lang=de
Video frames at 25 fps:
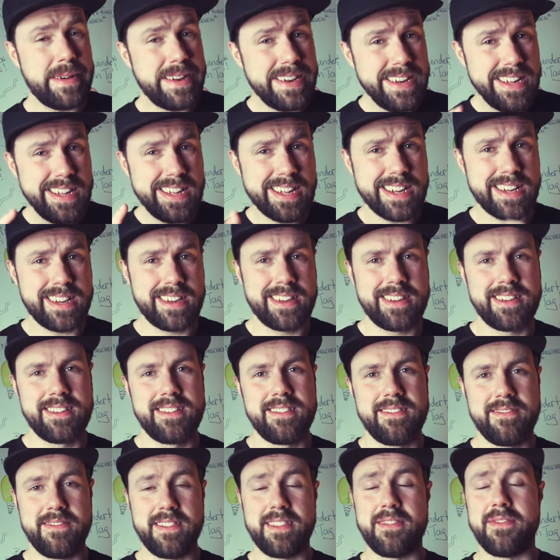aber nicht
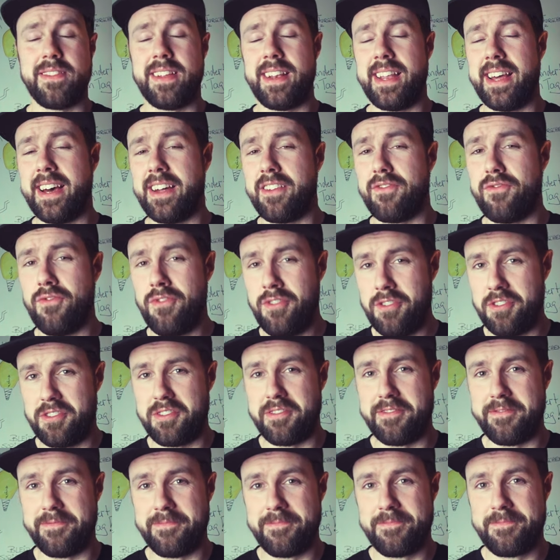was wir lernen
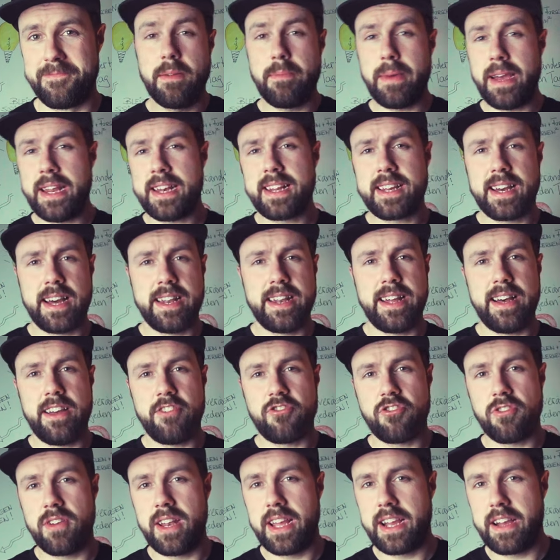wollen. Wer meinen
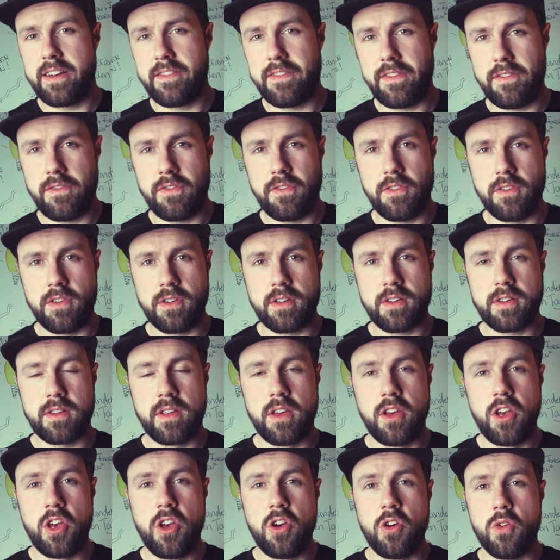Kanal schon länger
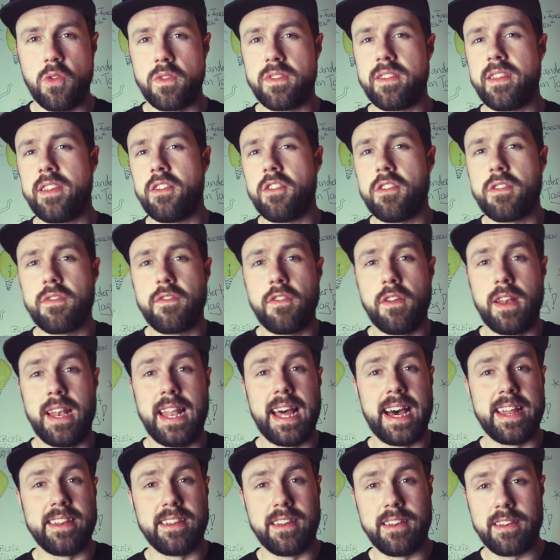verfolgt und sich auch für
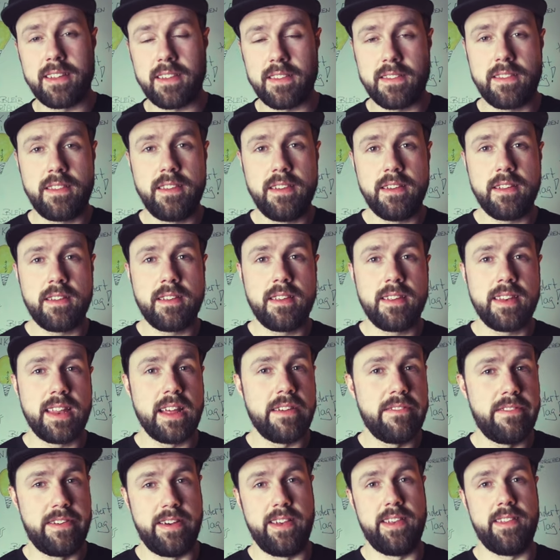Lernen interessiert,
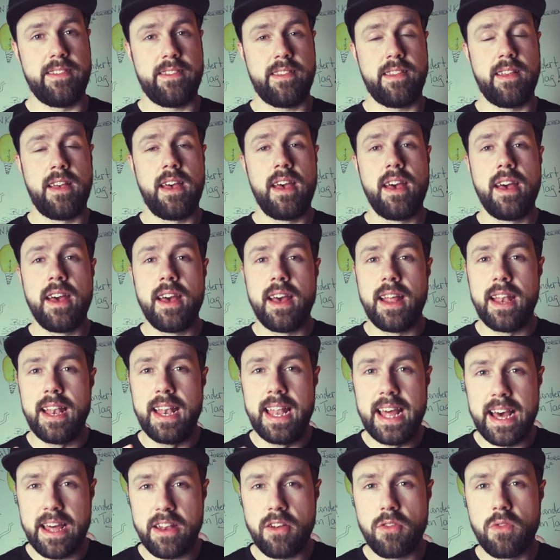der weiß,
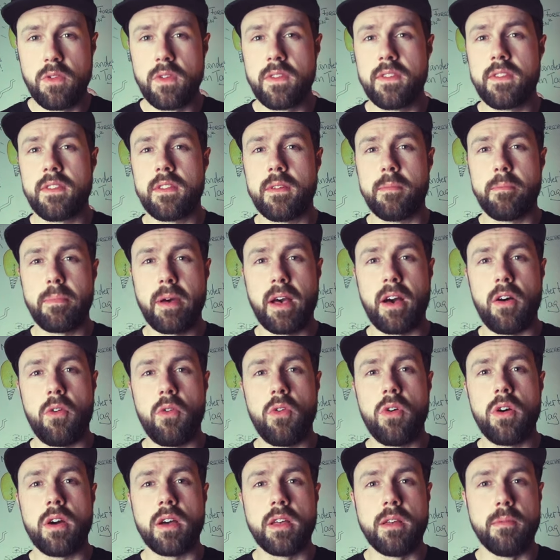Lernlust
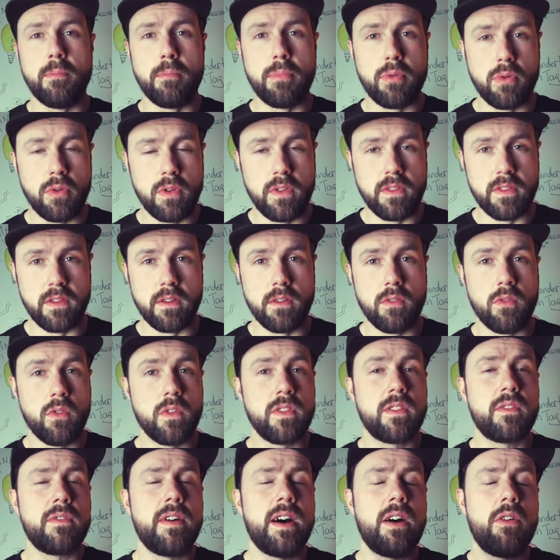braucht Impulse
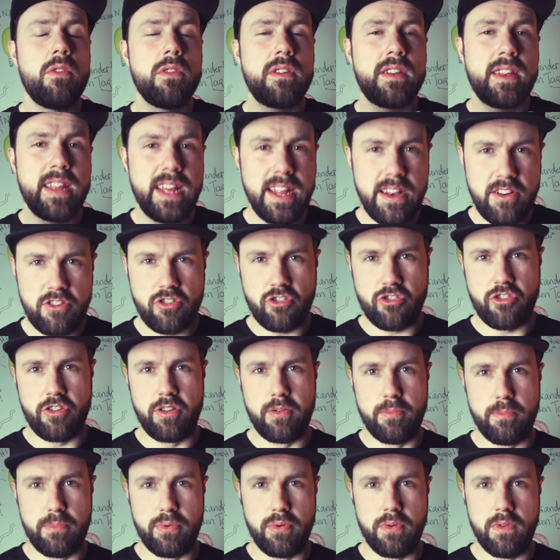und zwar
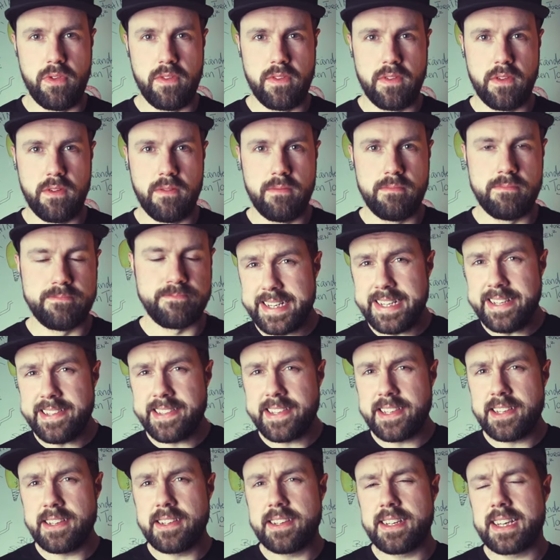authentische Impulse.
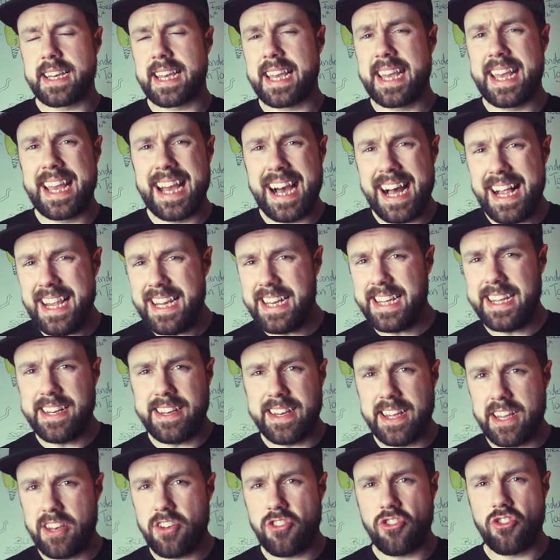Diese real
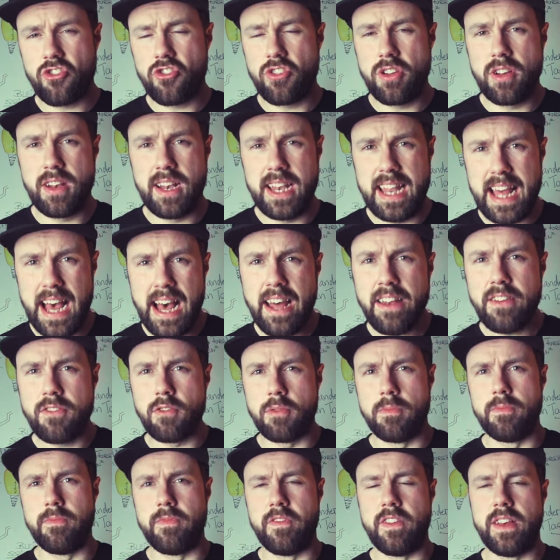identische
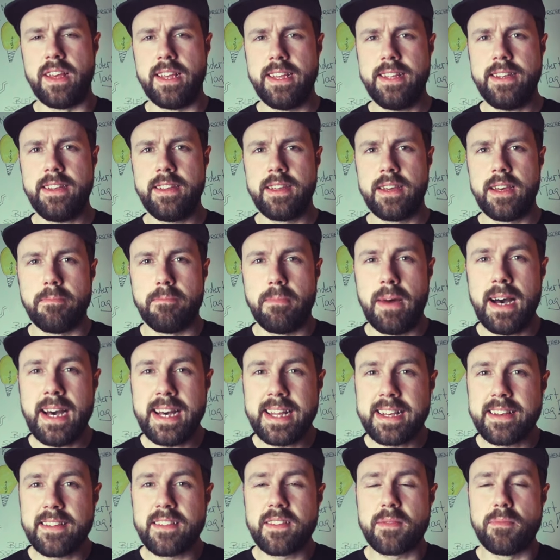Lernumwelt
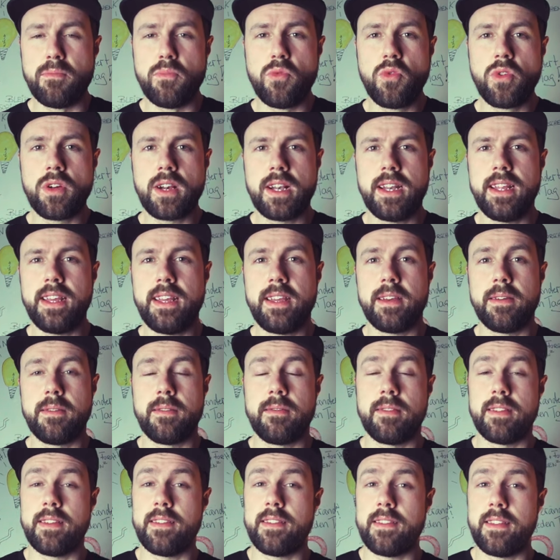macht es möglich,
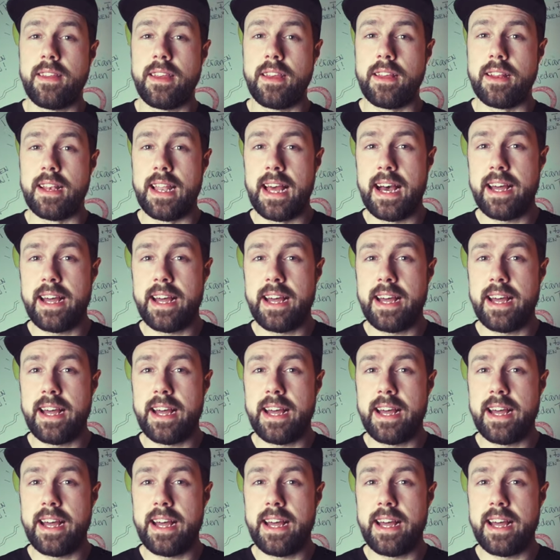dass die